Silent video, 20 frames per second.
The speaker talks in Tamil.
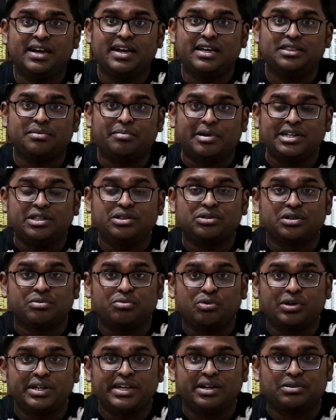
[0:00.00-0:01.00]
இந்த மனிதனோட
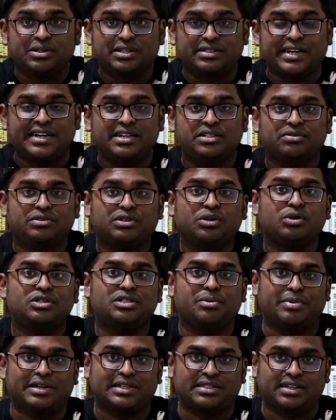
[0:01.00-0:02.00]
மூளையோட சைஸ் வந்து
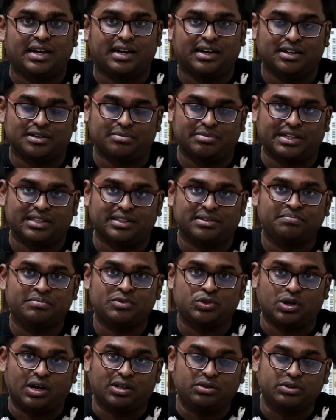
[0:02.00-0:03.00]
கொஞ்சம் பெருசாக ஆரம்பிக்குது
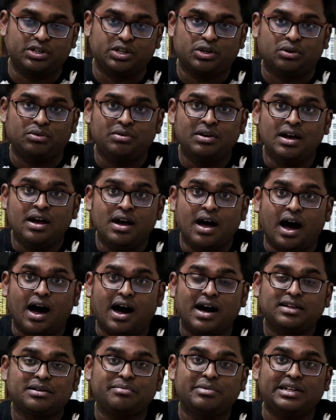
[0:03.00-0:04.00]
ஸோ அது வரைக்கும்
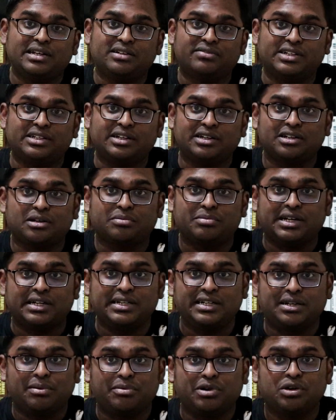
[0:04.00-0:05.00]
ஆறு மில்லியன் வருடங்களுக்கு
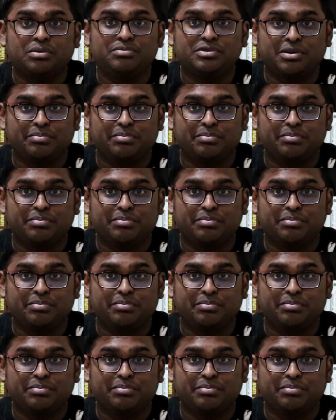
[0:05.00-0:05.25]
முன்னாடி நமக்கும்